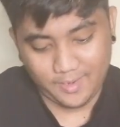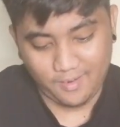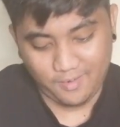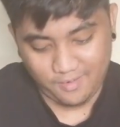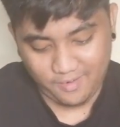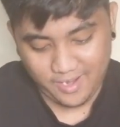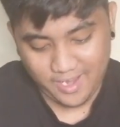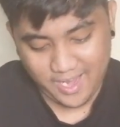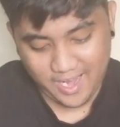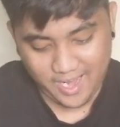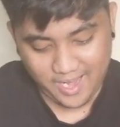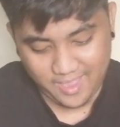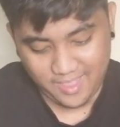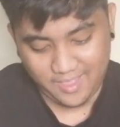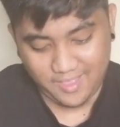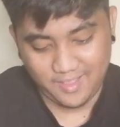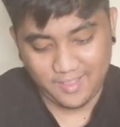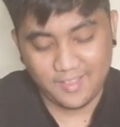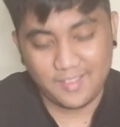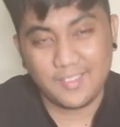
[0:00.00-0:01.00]
oh, ayan.
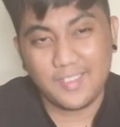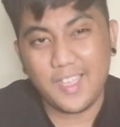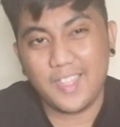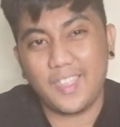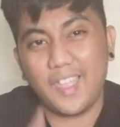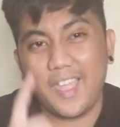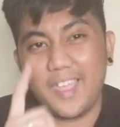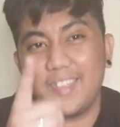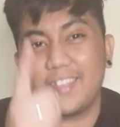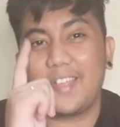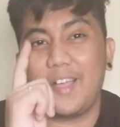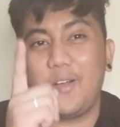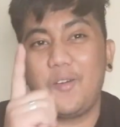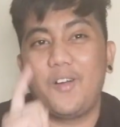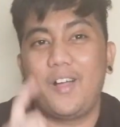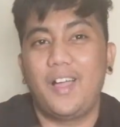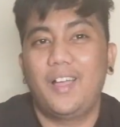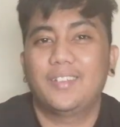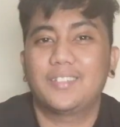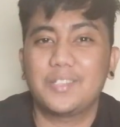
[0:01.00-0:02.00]
Yan na ikaw
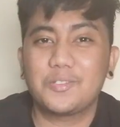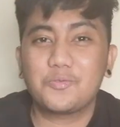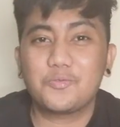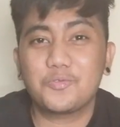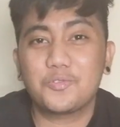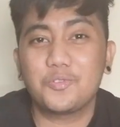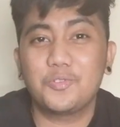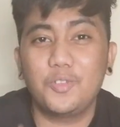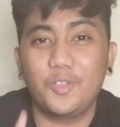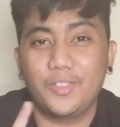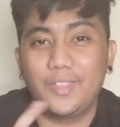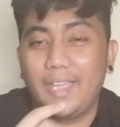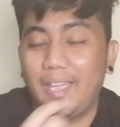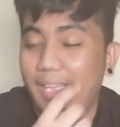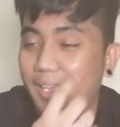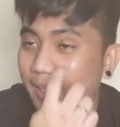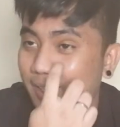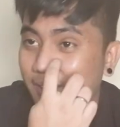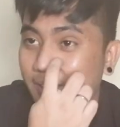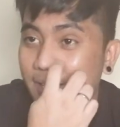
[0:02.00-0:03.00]
ha. Sa susunod
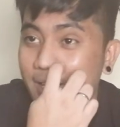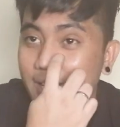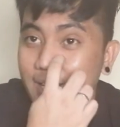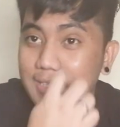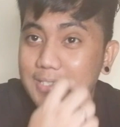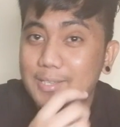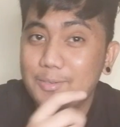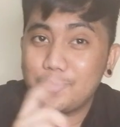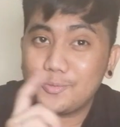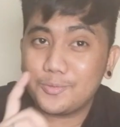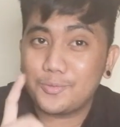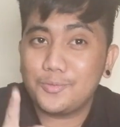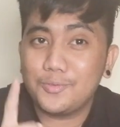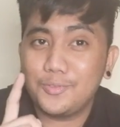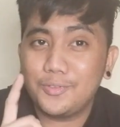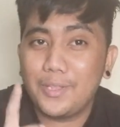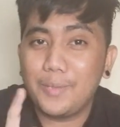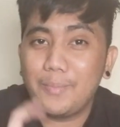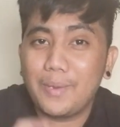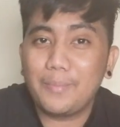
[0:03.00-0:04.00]
ha, sa
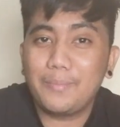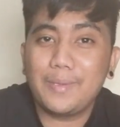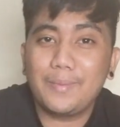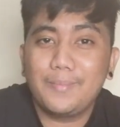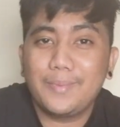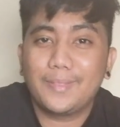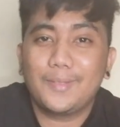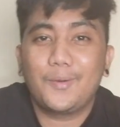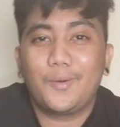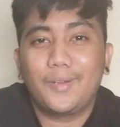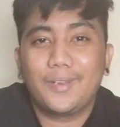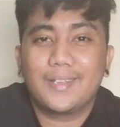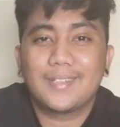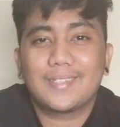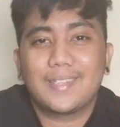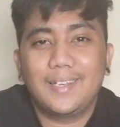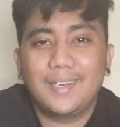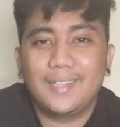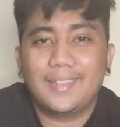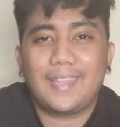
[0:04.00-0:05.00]
susunod na magbibitaw ka ng
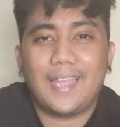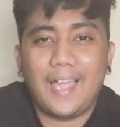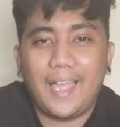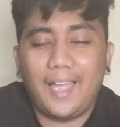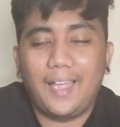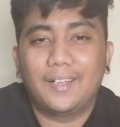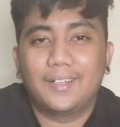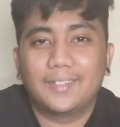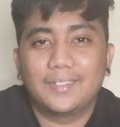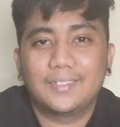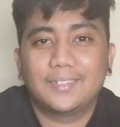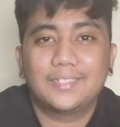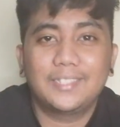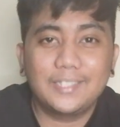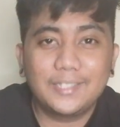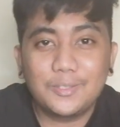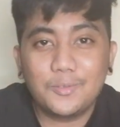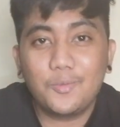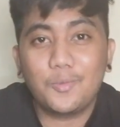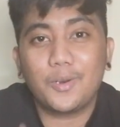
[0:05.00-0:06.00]
salita,
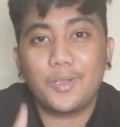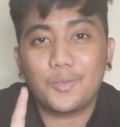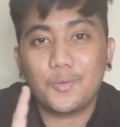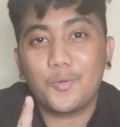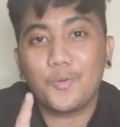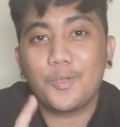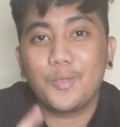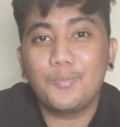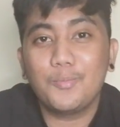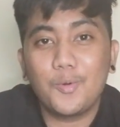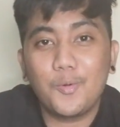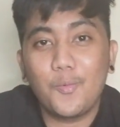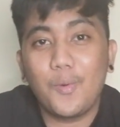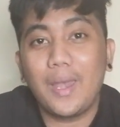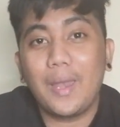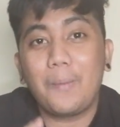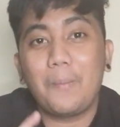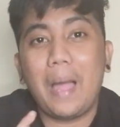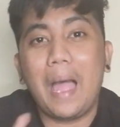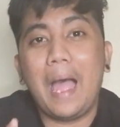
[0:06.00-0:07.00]
sisiguraduhin mong
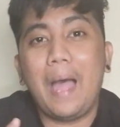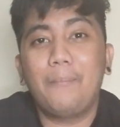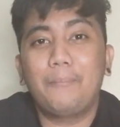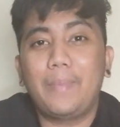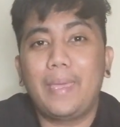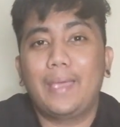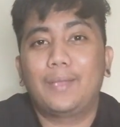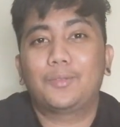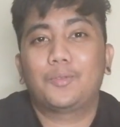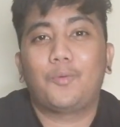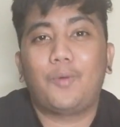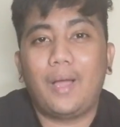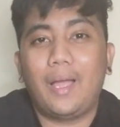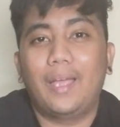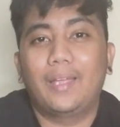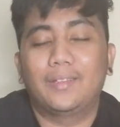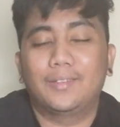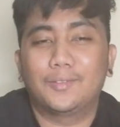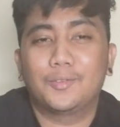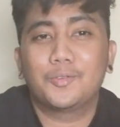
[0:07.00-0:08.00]
walang
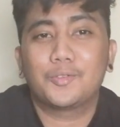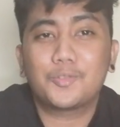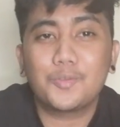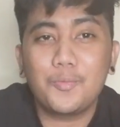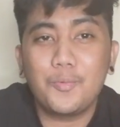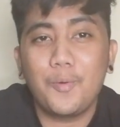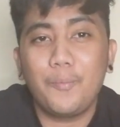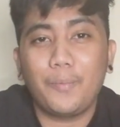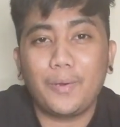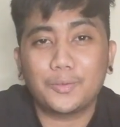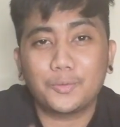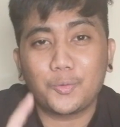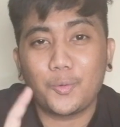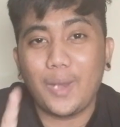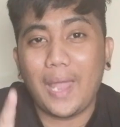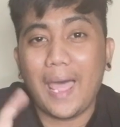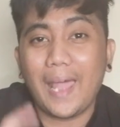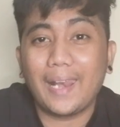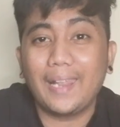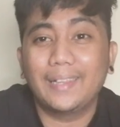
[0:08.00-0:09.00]
maapektuhan. Gusto mong
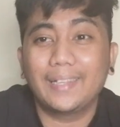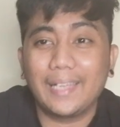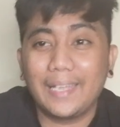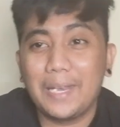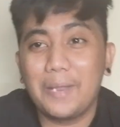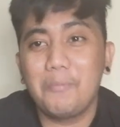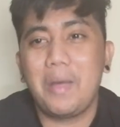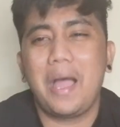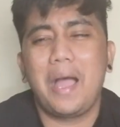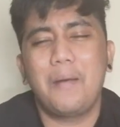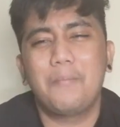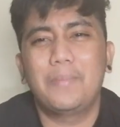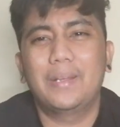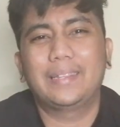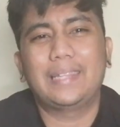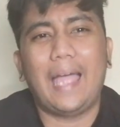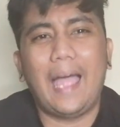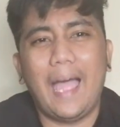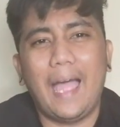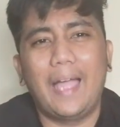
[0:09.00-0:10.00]
tularan ka ng mga
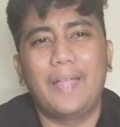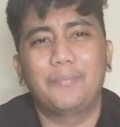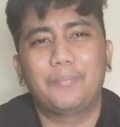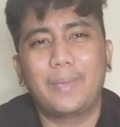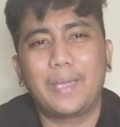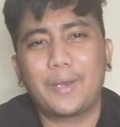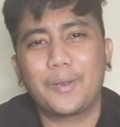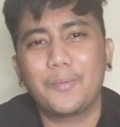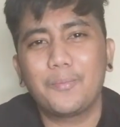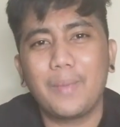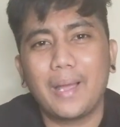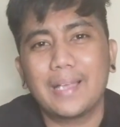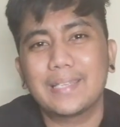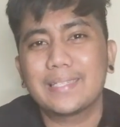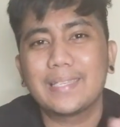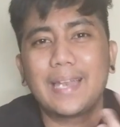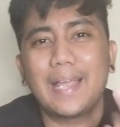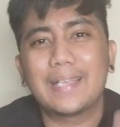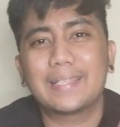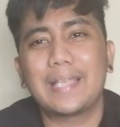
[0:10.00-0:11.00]
kabataan, pero yung mga
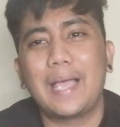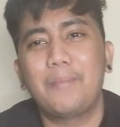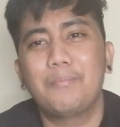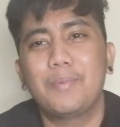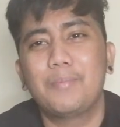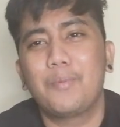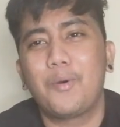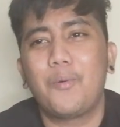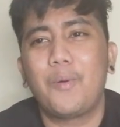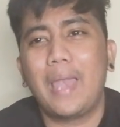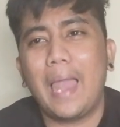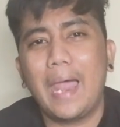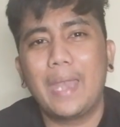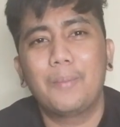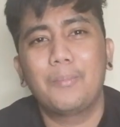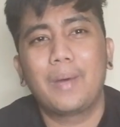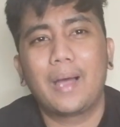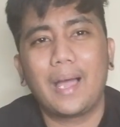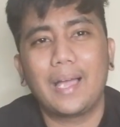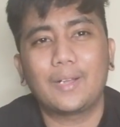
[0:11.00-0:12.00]
sinasabi mo, wala
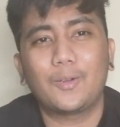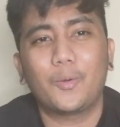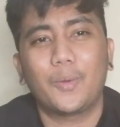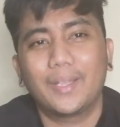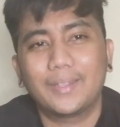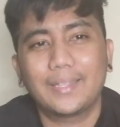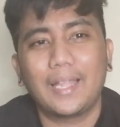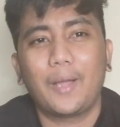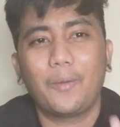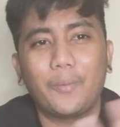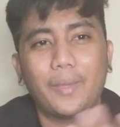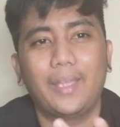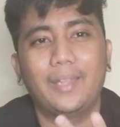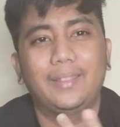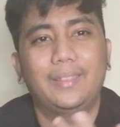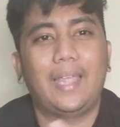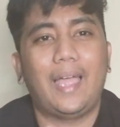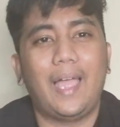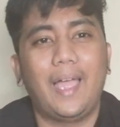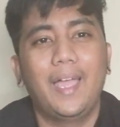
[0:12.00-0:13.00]
namang
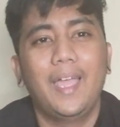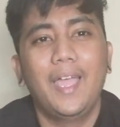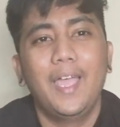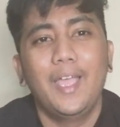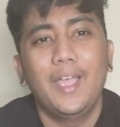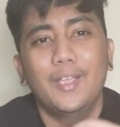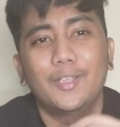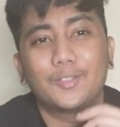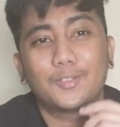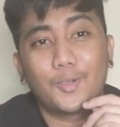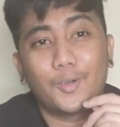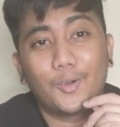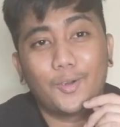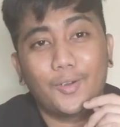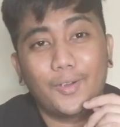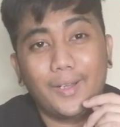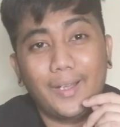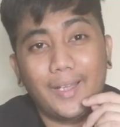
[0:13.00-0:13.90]
kakwenta-kwenta. So,